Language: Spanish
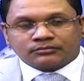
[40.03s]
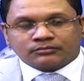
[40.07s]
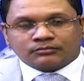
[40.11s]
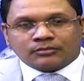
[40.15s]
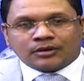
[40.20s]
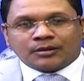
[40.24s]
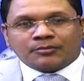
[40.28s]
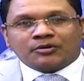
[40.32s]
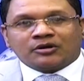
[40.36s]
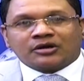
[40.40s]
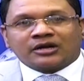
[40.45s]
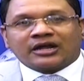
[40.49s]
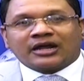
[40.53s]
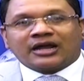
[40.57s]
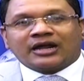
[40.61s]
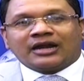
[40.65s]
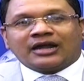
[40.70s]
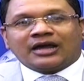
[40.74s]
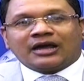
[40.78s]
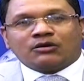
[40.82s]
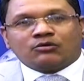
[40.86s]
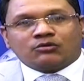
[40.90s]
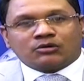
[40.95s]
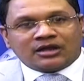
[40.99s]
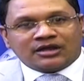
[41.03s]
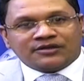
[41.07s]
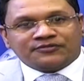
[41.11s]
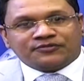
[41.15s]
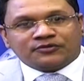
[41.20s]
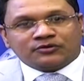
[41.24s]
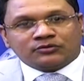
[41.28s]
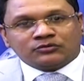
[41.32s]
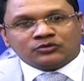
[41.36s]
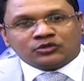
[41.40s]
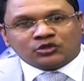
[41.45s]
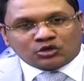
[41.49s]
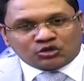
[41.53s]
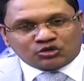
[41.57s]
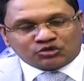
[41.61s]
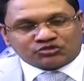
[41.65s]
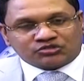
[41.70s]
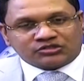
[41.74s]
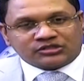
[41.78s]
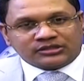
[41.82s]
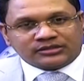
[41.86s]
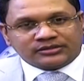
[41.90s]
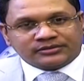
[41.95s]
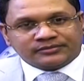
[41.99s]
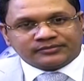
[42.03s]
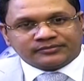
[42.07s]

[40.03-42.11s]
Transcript: Vamos a regalar un iPhone 12.